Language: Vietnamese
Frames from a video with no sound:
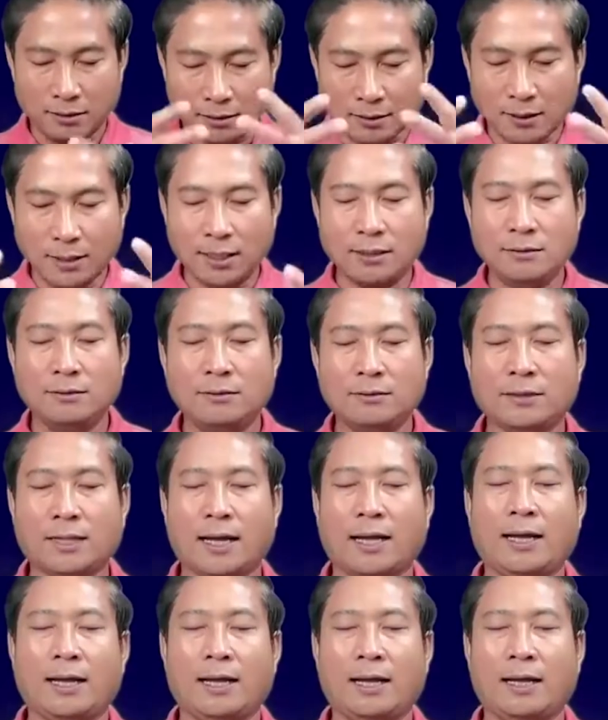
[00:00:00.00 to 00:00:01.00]
nơi
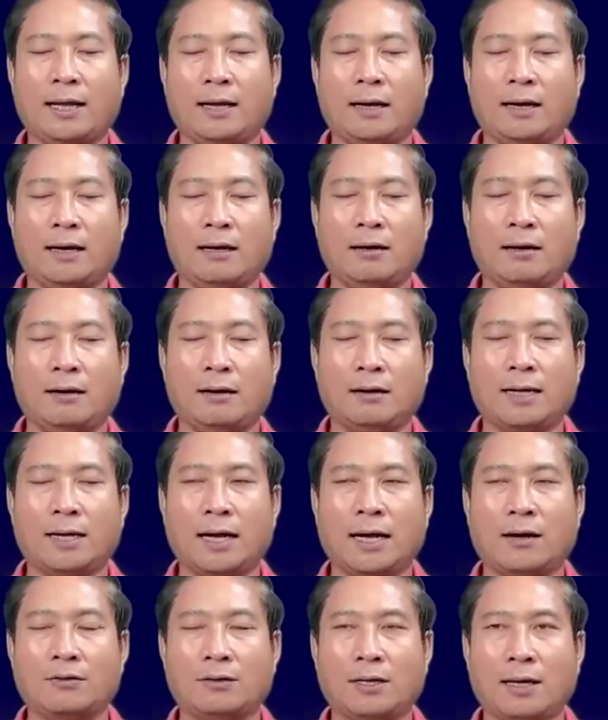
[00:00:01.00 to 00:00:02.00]
tại ở
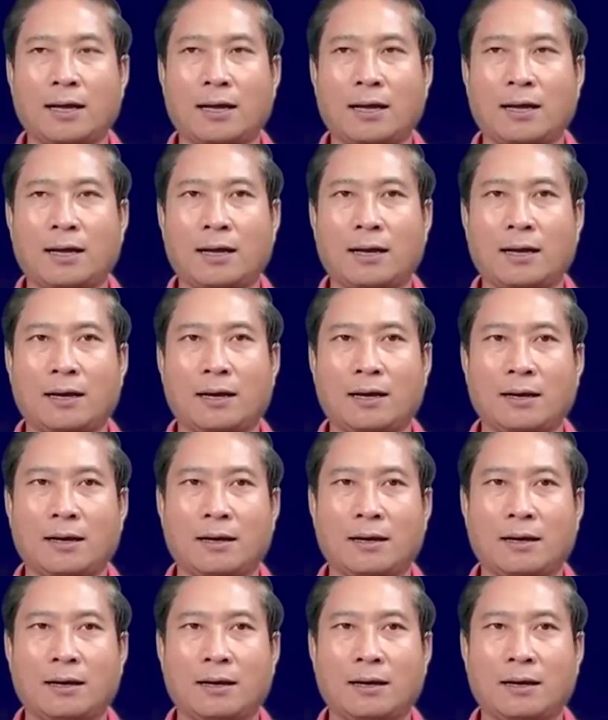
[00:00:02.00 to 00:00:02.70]
cái hào tha